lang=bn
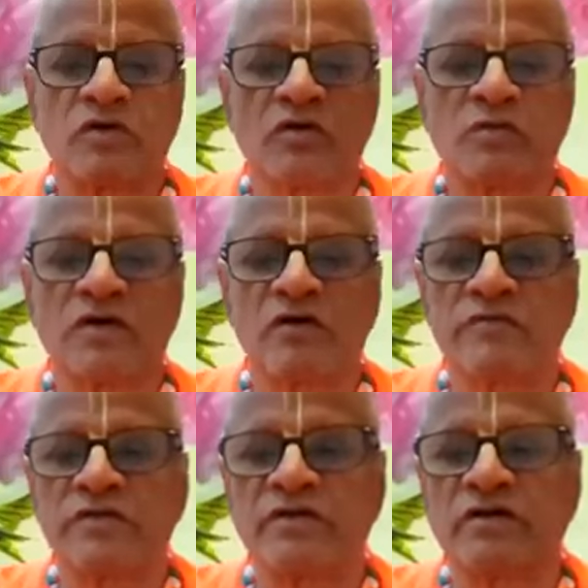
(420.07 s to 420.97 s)
ভগবান
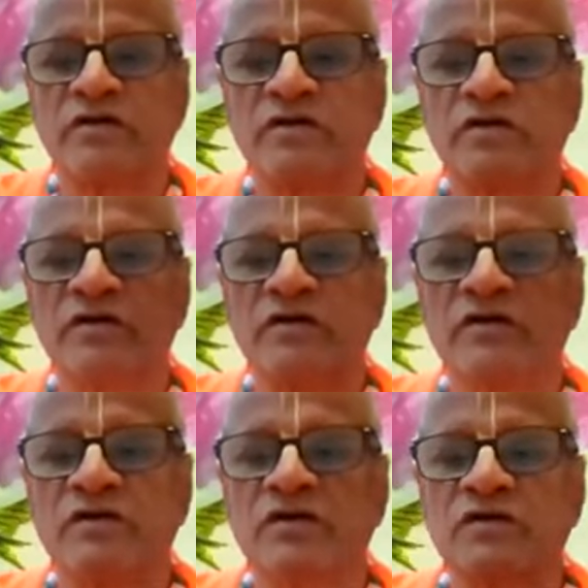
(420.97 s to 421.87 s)
অভিন্ন
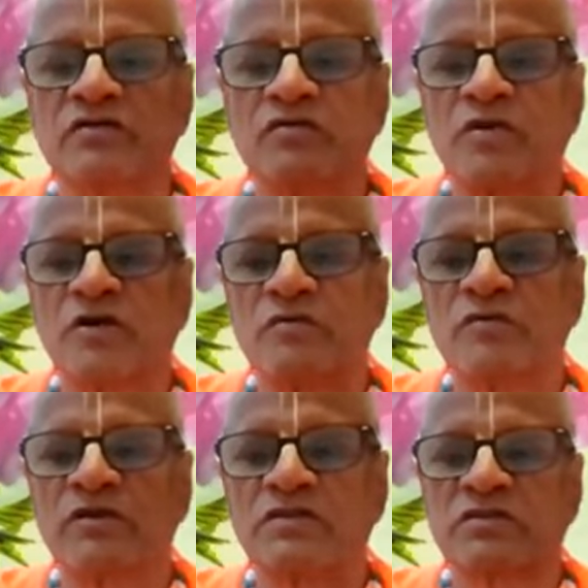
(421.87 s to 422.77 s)
কিন্তু
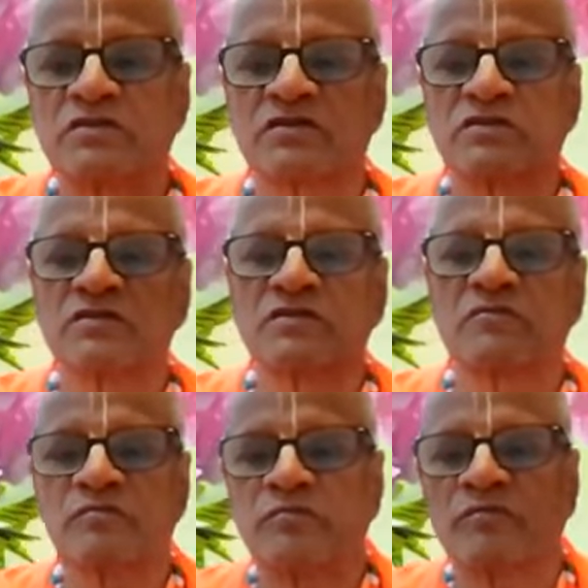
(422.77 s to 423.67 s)
ভগবত
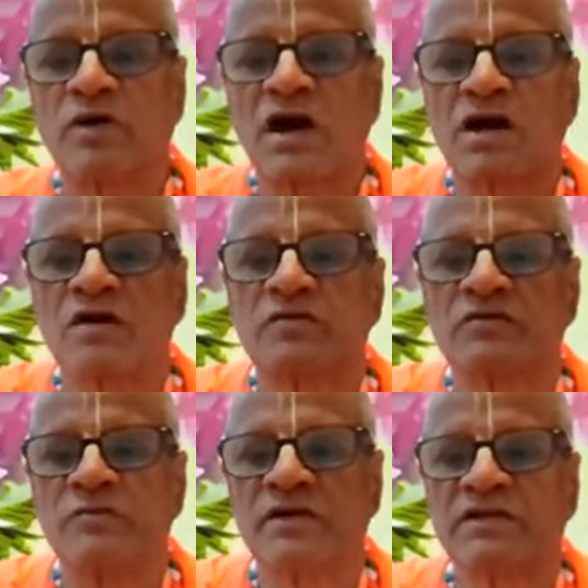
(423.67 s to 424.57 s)

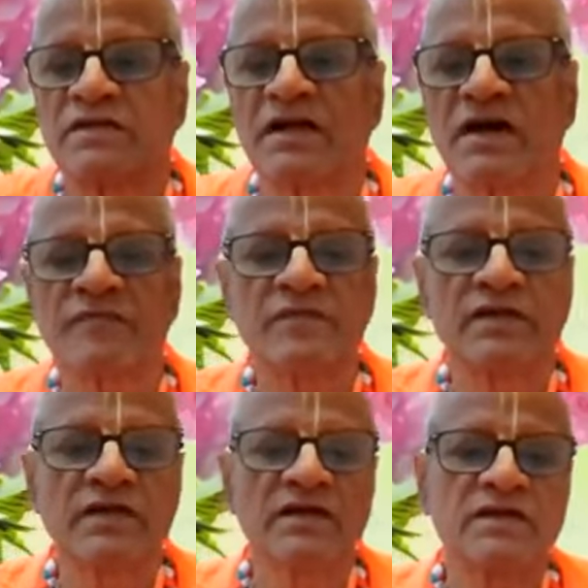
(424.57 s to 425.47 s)
ভাগবতবাদীরা
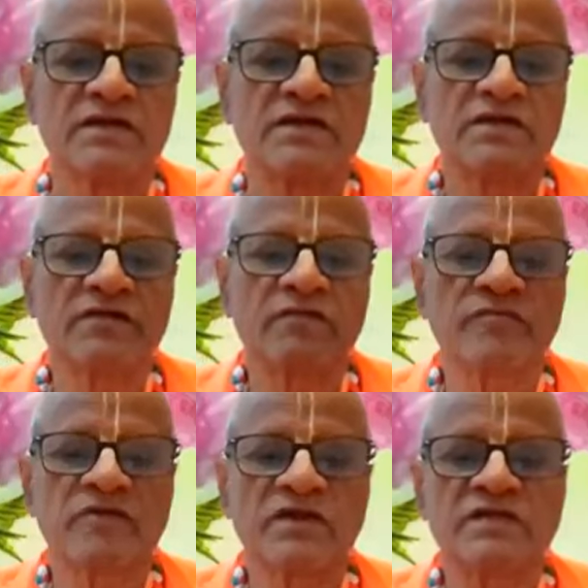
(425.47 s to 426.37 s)

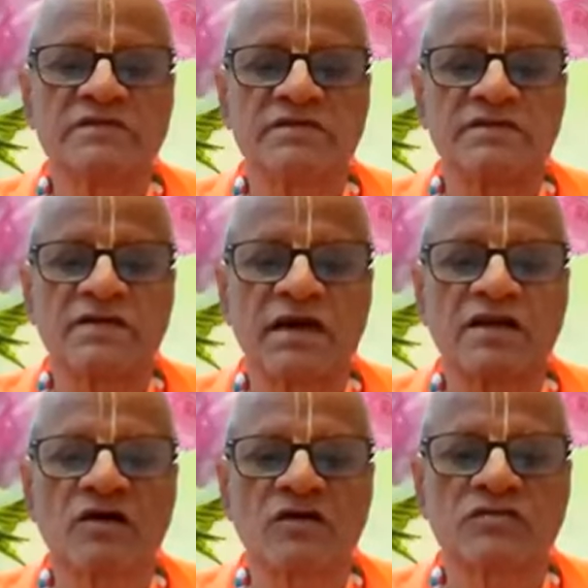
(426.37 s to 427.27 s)
কিভাবে বলেন যে
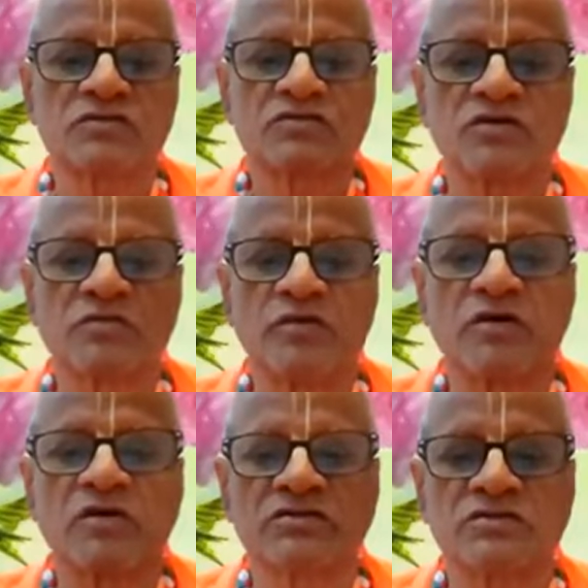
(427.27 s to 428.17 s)
জ্ঞান ঐশ্বর্য
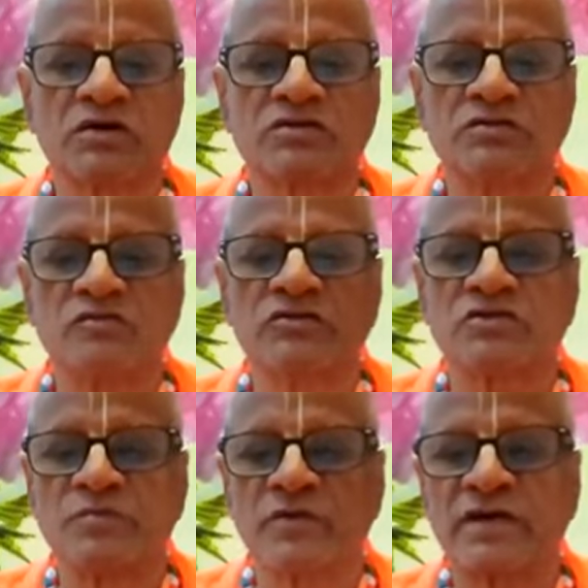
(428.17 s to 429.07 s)
বল জ
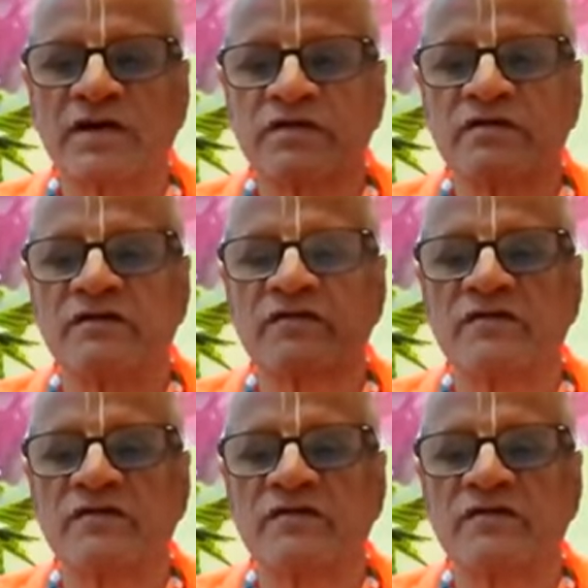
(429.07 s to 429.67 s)
সৌন্দর্য বৈরাগ্য